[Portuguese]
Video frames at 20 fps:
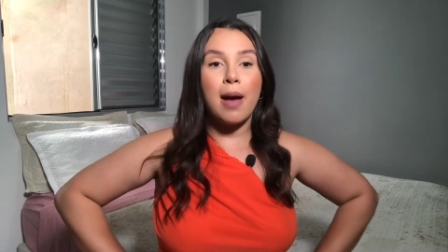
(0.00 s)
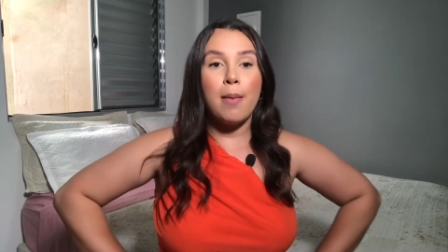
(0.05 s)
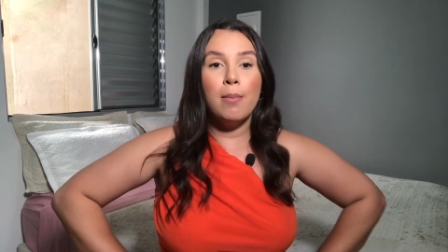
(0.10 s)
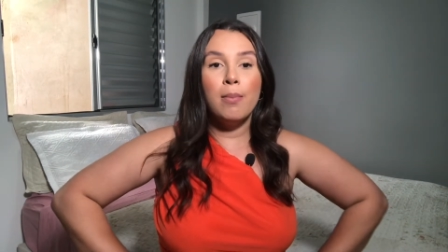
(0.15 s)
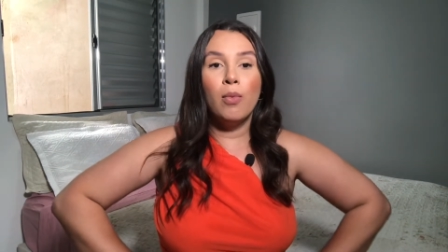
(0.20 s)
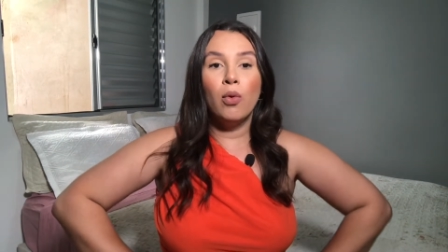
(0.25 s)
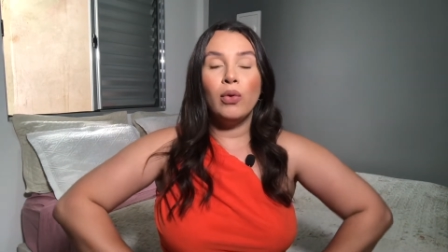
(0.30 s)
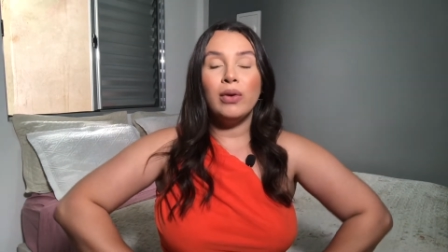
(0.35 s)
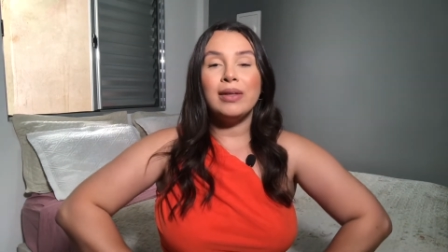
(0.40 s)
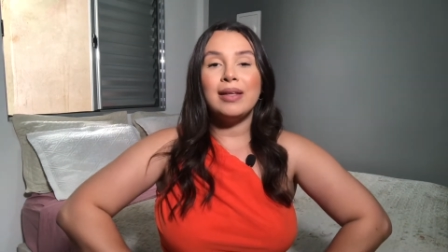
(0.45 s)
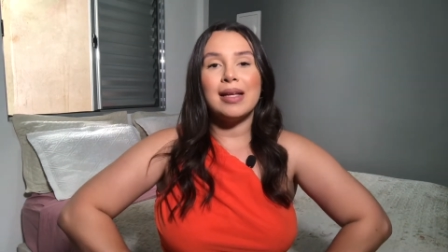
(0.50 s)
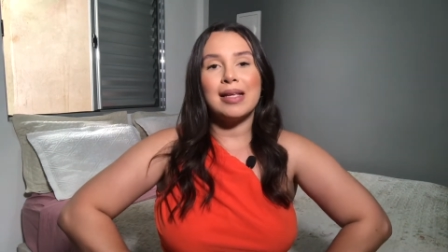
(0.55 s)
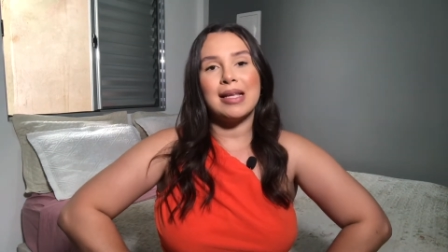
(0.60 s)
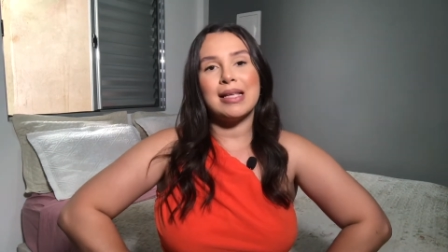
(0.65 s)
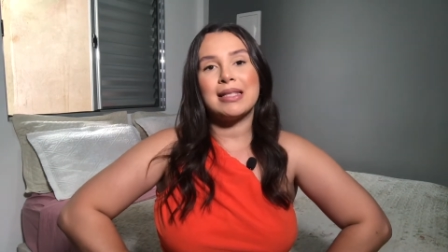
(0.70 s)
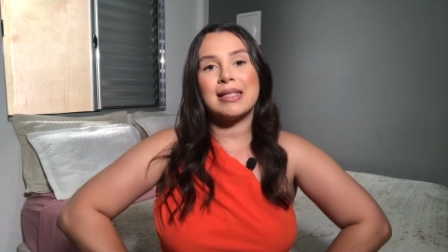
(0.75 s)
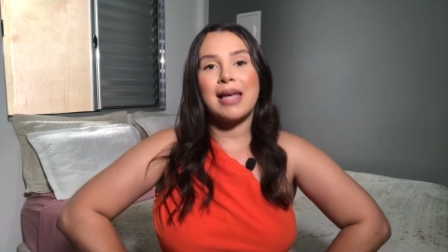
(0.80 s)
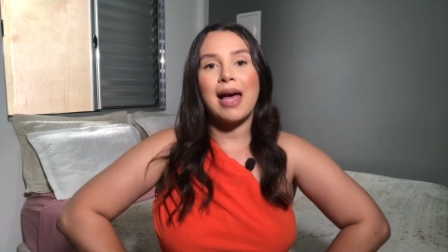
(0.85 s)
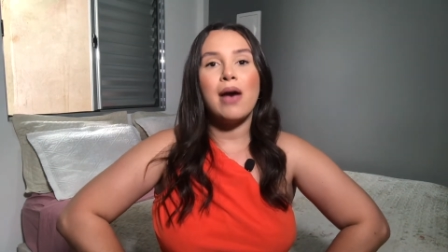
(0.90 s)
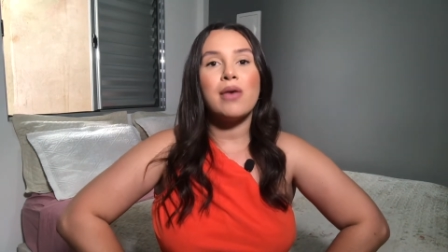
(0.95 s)
muitas das
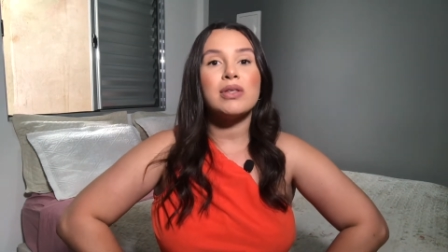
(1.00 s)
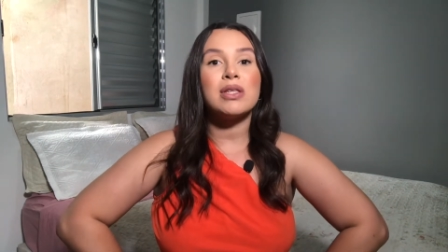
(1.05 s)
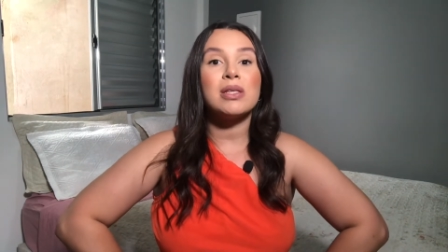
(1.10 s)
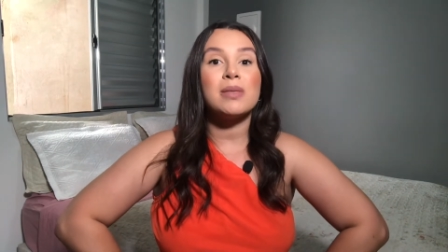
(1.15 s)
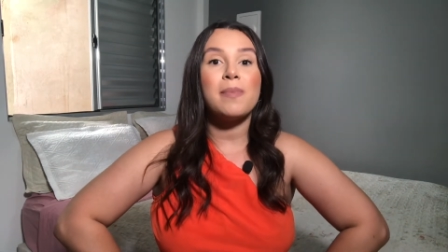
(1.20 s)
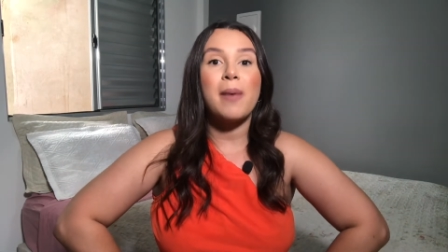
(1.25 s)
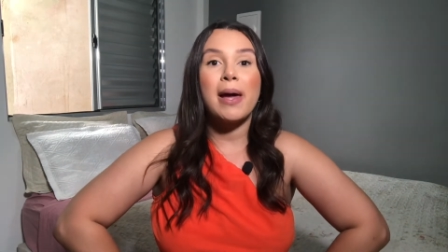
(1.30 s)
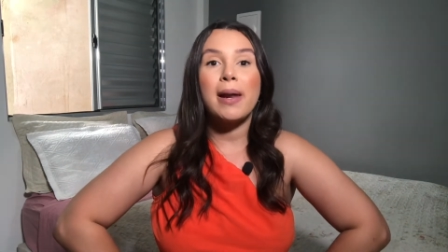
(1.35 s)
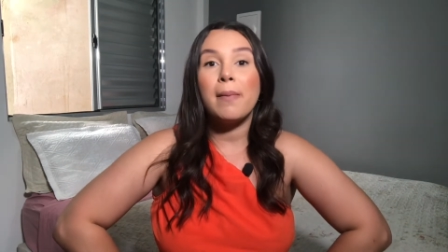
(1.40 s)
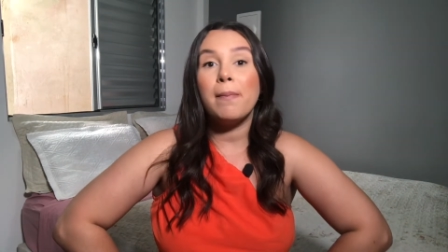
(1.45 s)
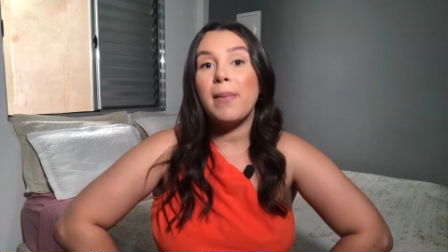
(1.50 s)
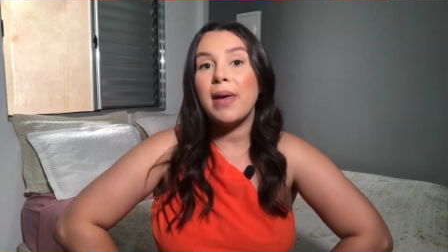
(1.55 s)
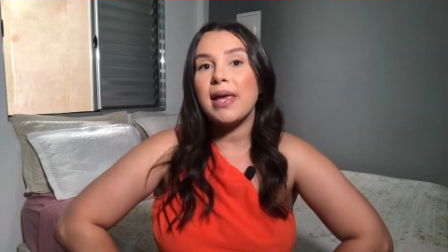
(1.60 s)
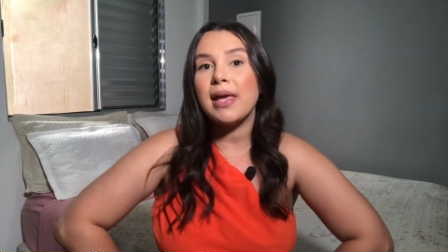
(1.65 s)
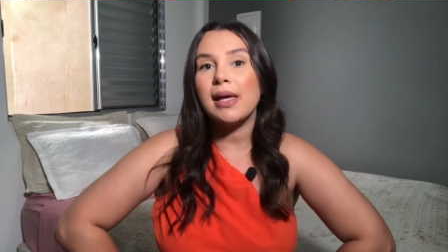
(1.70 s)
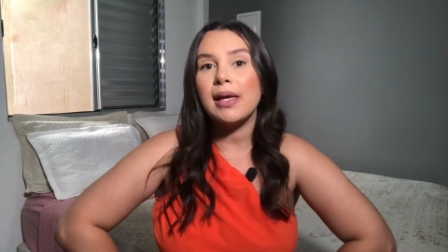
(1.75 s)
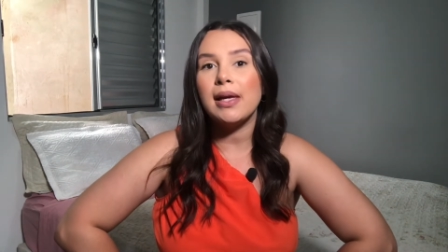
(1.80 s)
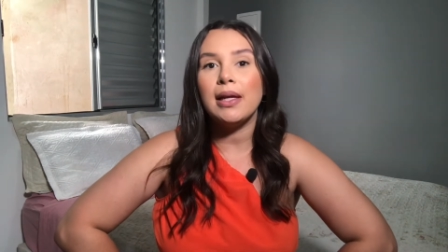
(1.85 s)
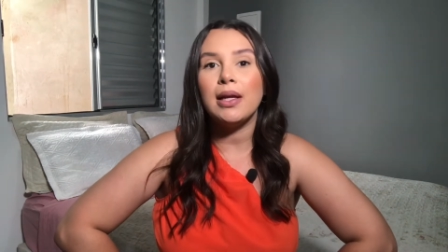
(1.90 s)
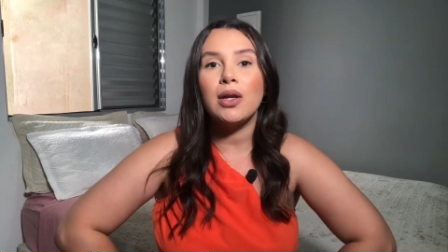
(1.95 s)
calças para bem
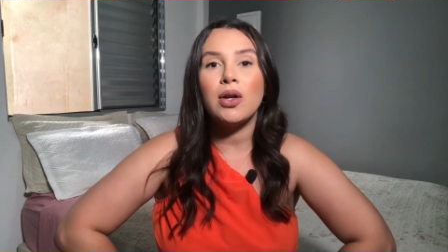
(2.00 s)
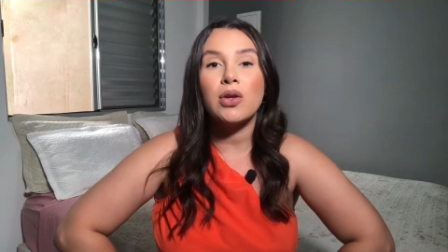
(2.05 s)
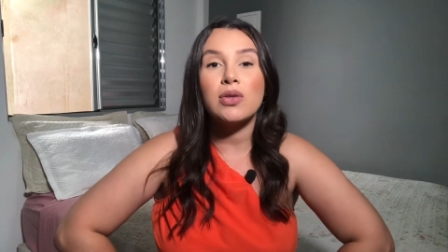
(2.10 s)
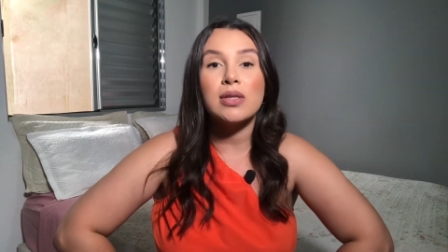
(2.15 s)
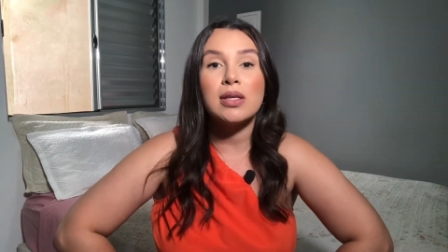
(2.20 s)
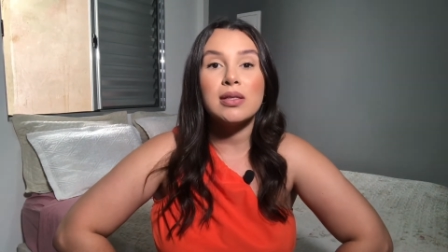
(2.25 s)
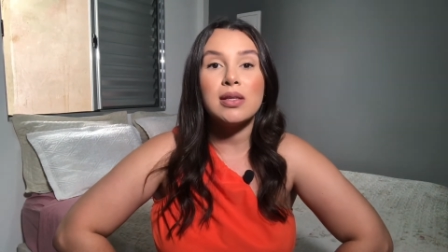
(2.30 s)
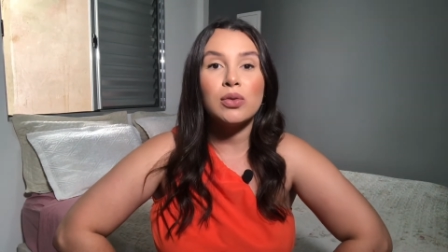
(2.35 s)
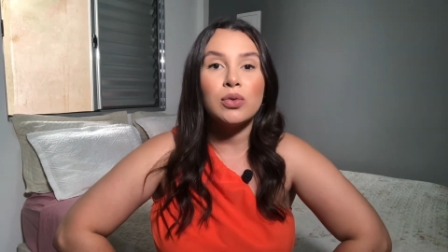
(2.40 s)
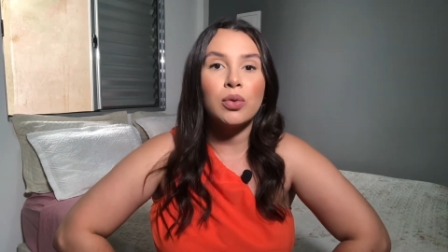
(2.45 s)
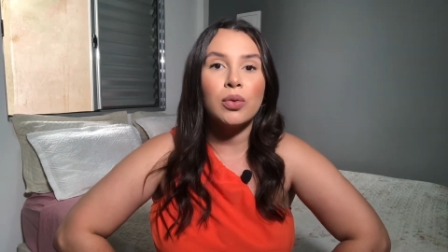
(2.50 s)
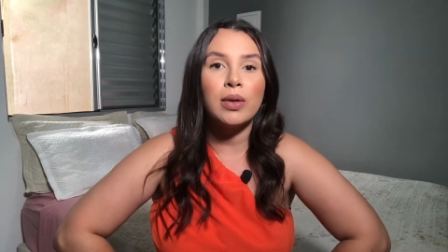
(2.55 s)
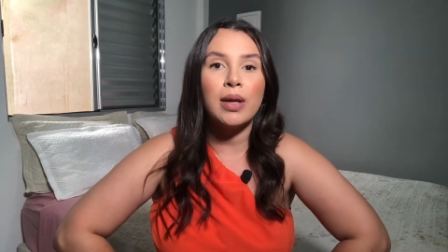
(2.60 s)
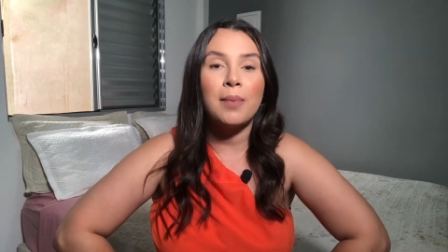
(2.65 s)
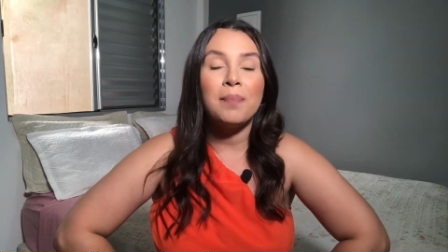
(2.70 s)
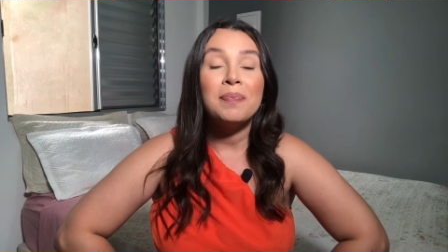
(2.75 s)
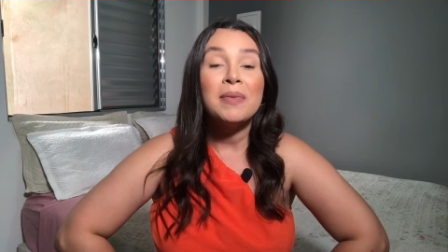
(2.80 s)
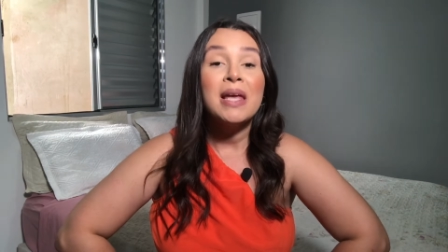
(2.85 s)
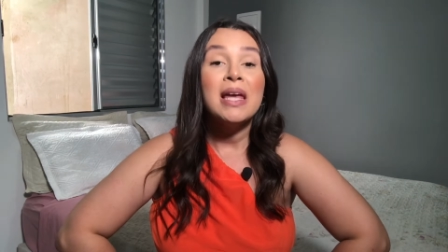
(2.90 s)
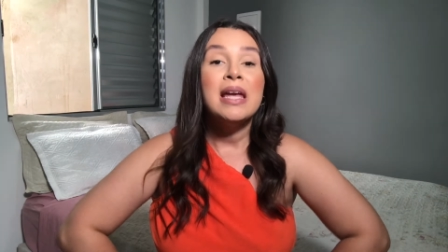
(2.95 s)
aqui na nossa
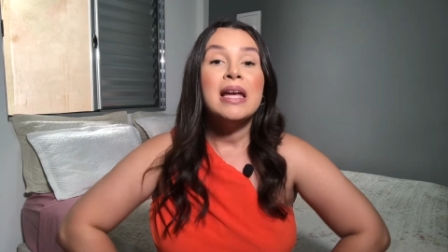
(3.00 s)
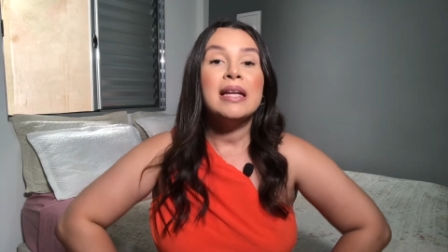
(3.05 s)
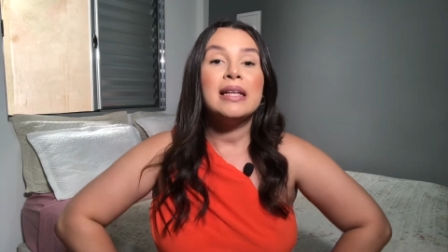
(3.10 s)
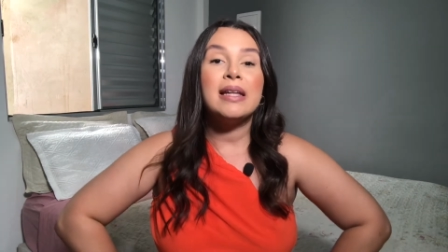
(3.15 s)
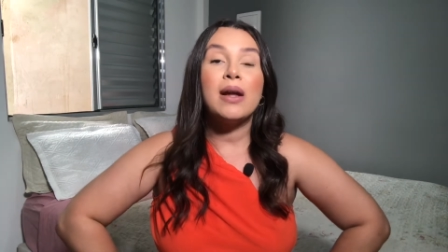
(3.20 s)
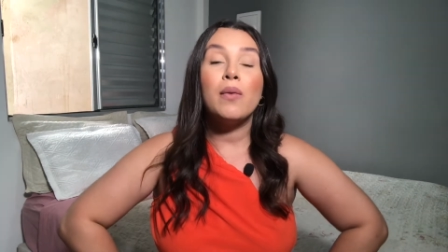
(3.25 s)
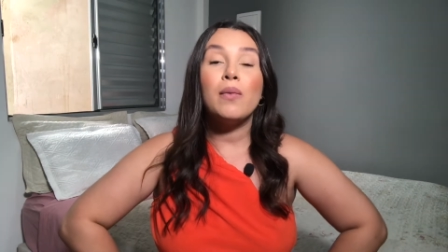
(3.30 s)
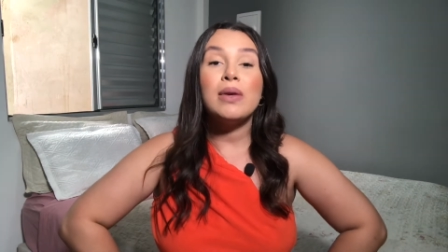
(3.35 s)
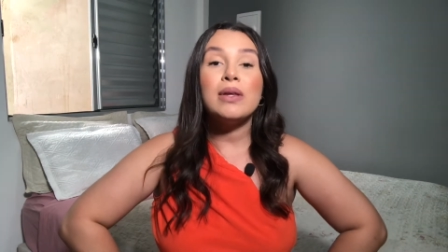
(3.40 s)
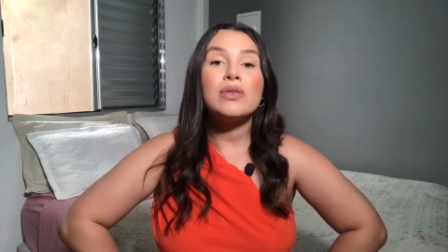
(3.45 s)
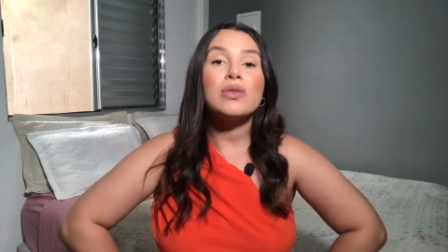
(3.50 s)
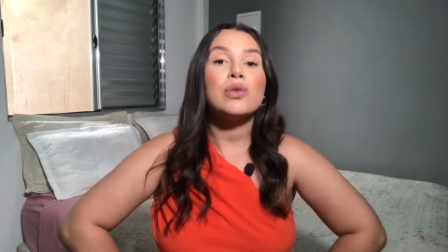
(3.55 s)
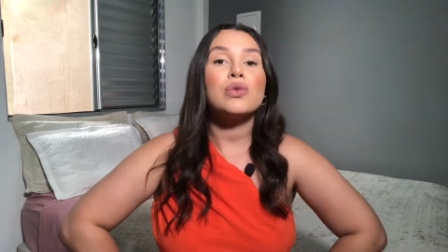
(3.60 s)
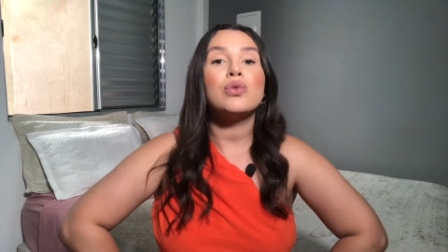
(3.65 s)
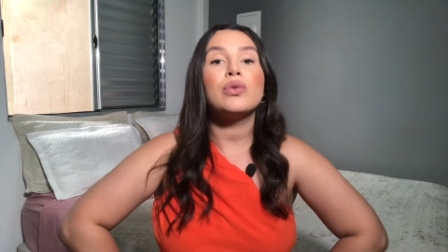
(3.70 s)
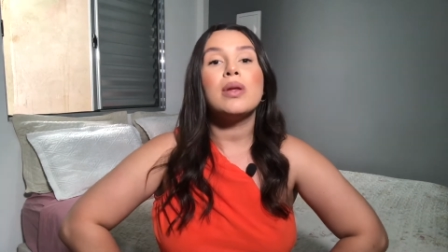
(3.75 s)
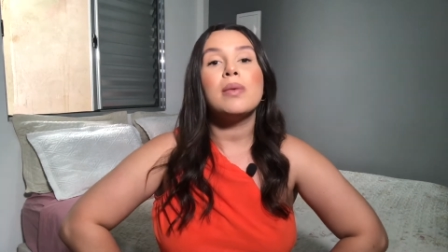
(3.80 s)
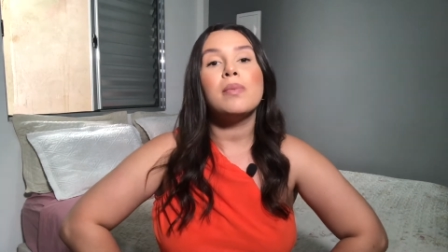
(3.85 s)
cintura. Então isso ajuda